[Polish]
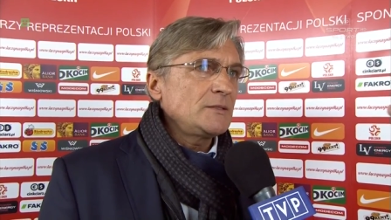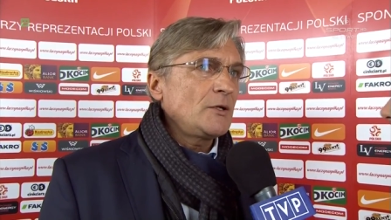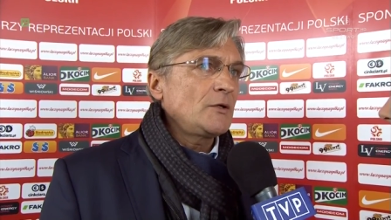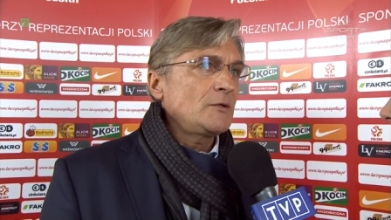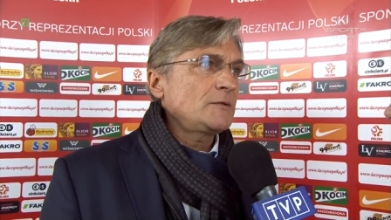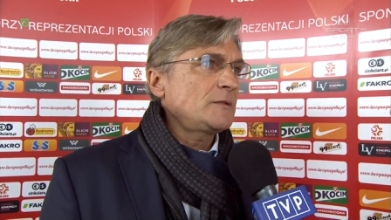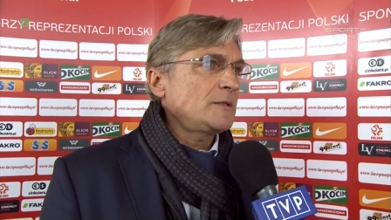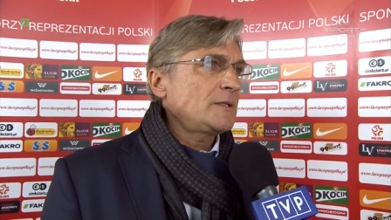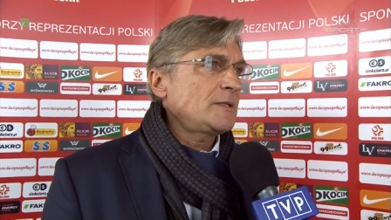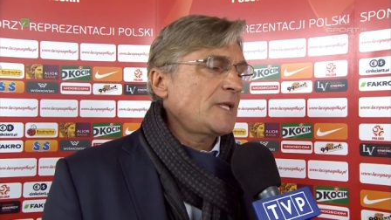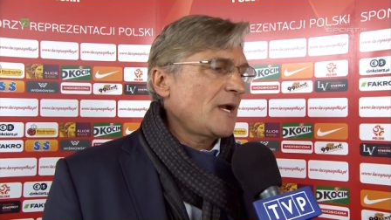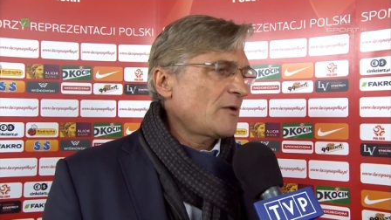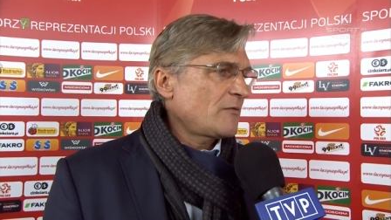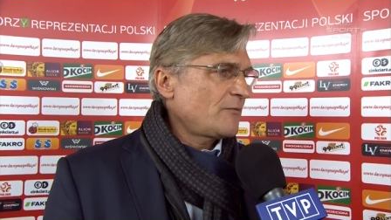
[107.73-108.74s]
No,
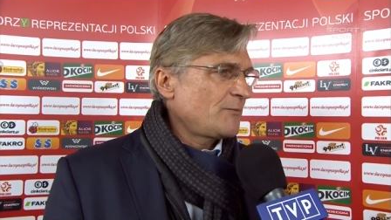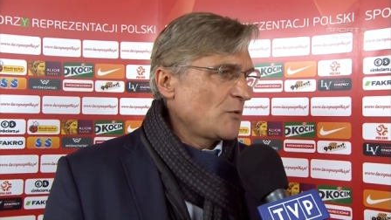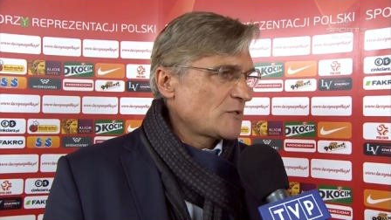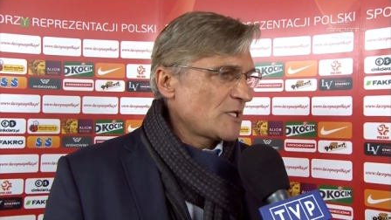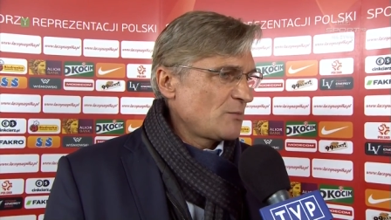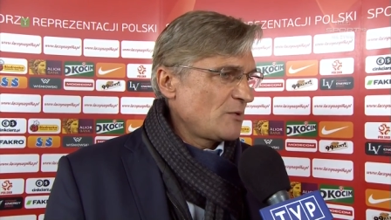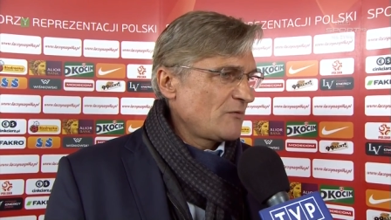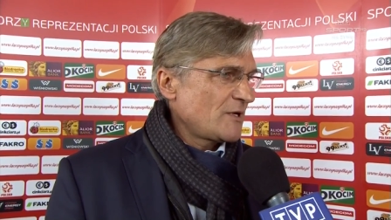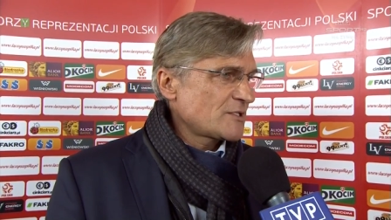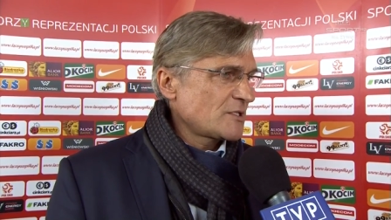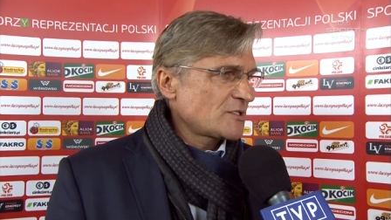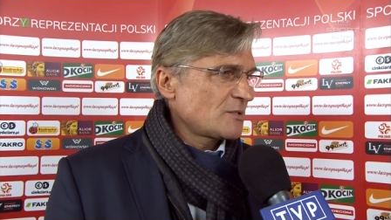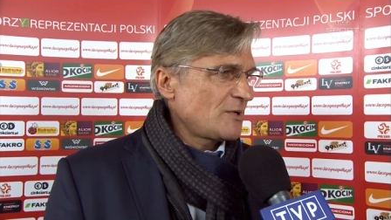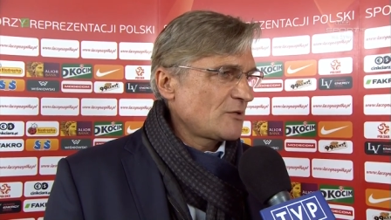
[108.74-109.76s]
tak w piłce bywa,
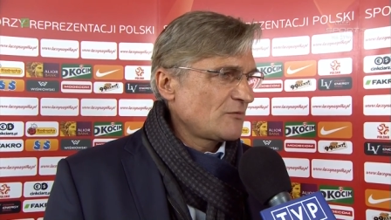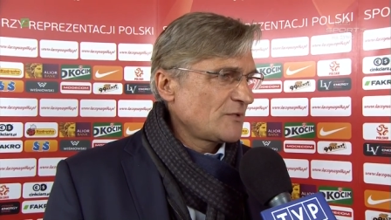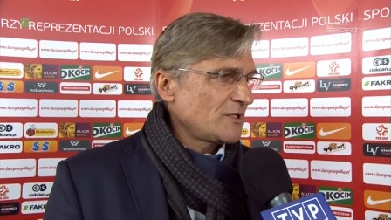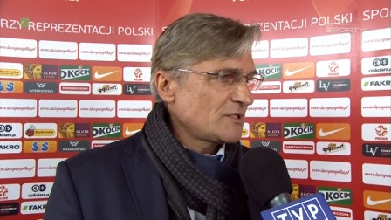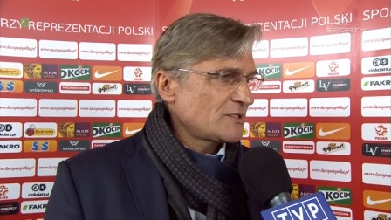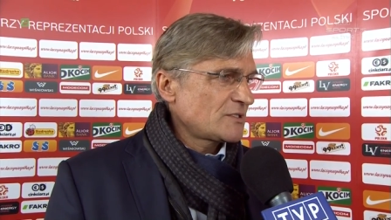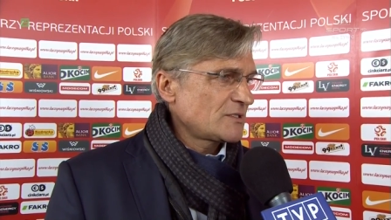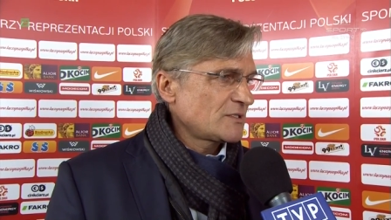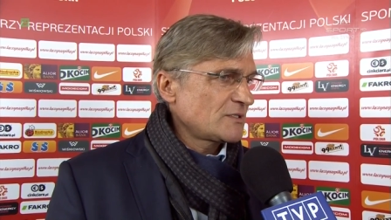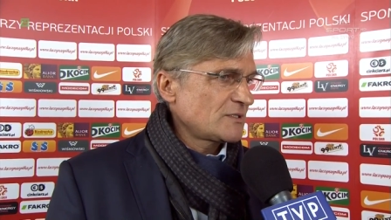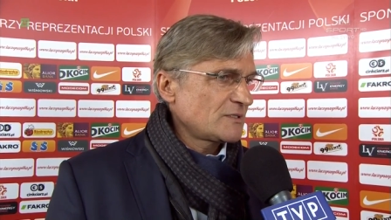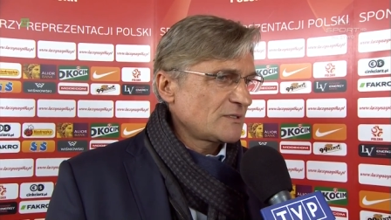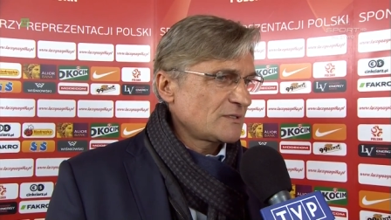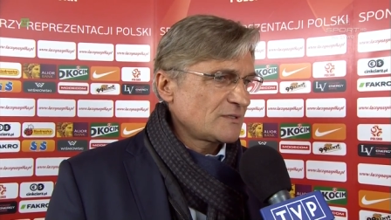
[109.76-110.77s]
że trzeba również
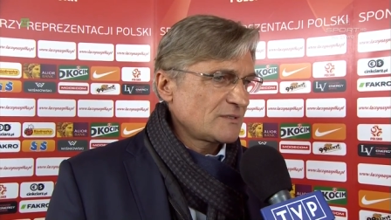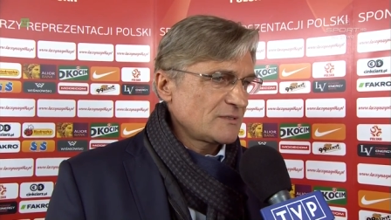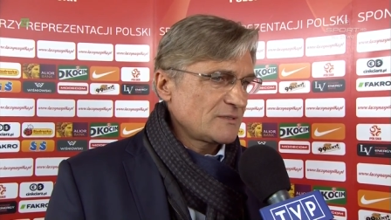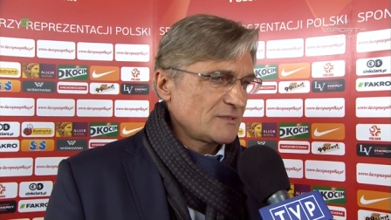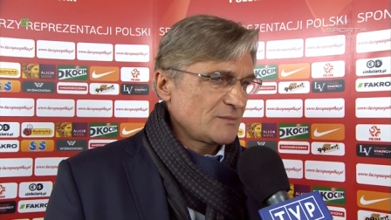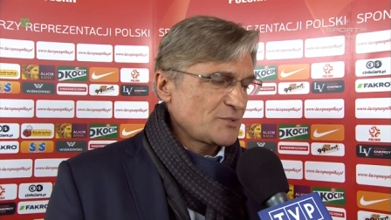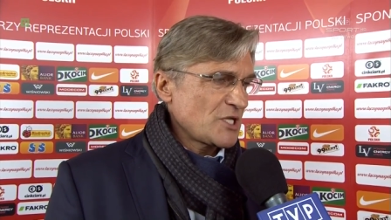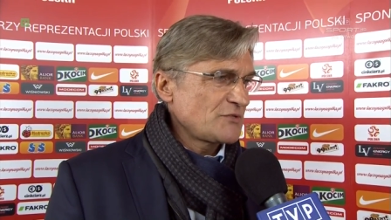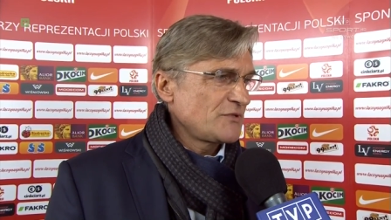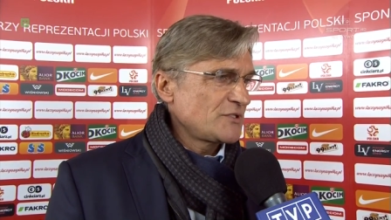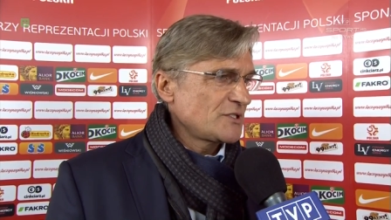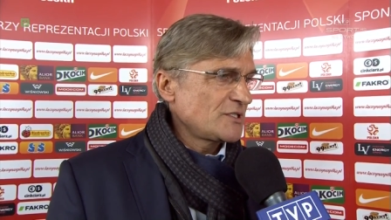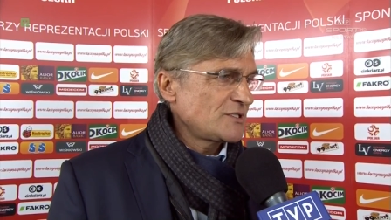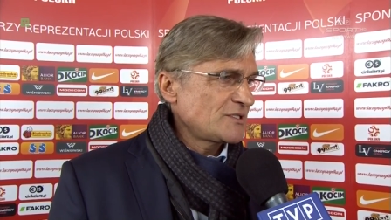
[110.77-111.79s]

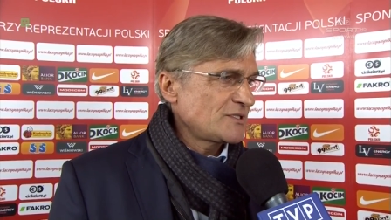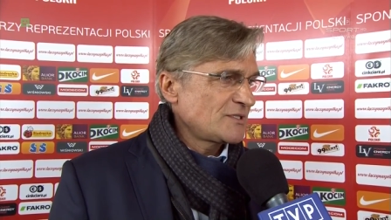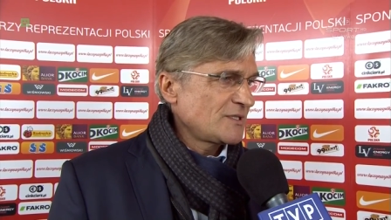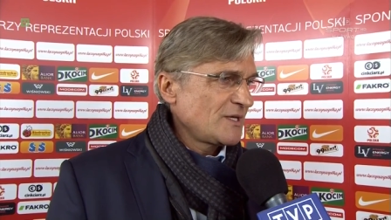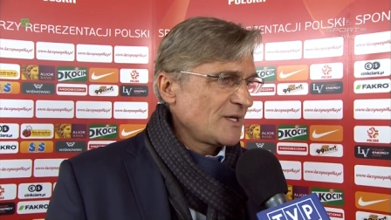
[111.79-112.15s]
przećwiczyć